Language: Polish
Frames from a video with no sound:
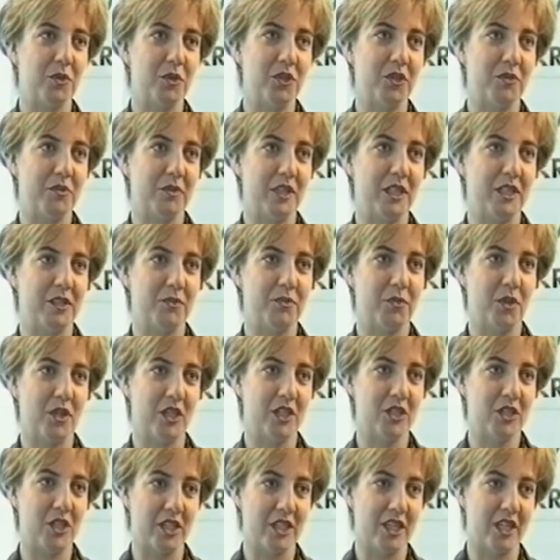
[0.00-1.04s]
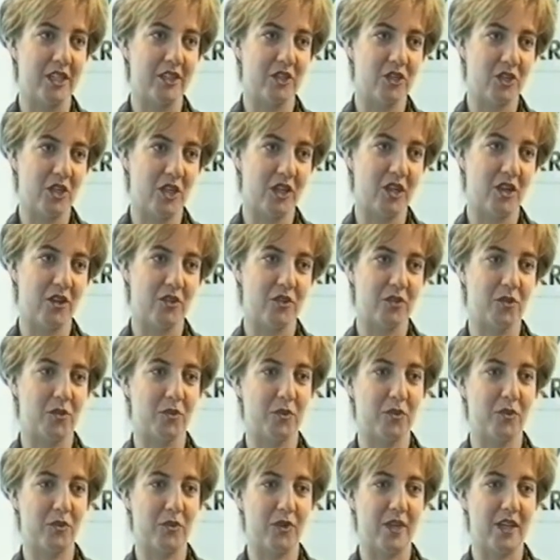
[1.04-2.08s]
musi mieć poręczenia trzech
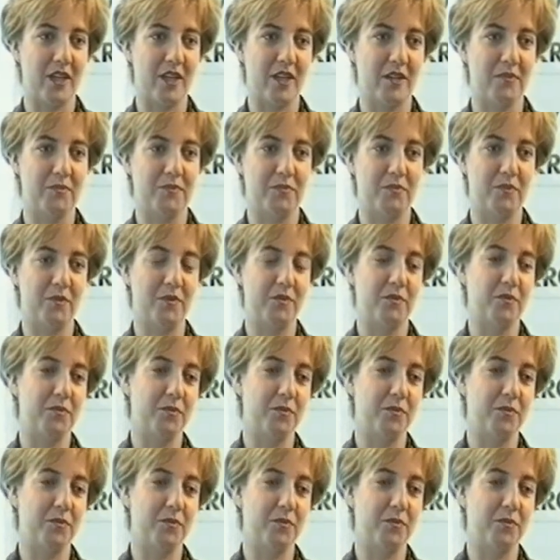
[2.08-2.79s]
osób, które